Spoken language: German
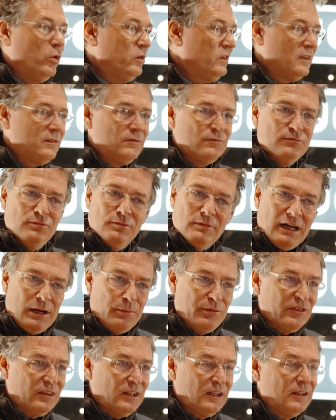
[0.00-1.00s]
Und dann
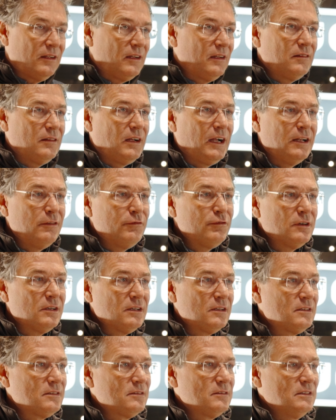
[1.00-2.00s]
gab es da einfach
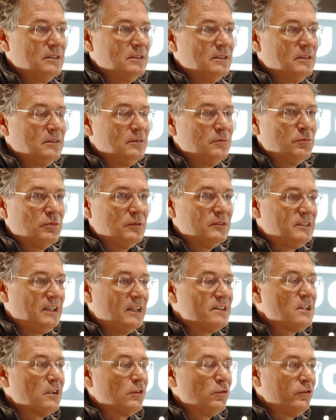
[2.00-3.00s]
äh,
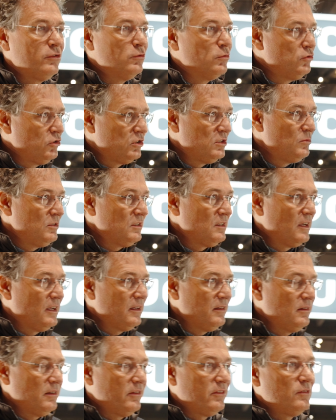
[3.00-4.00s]
sehr, sehr große
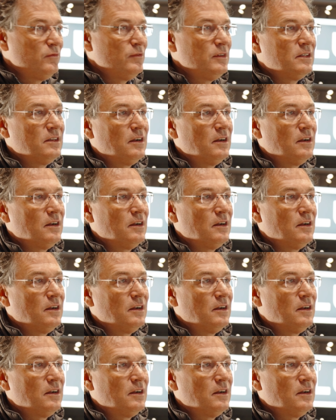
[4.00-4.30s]
Unstimmigkeiten. Dann sind wir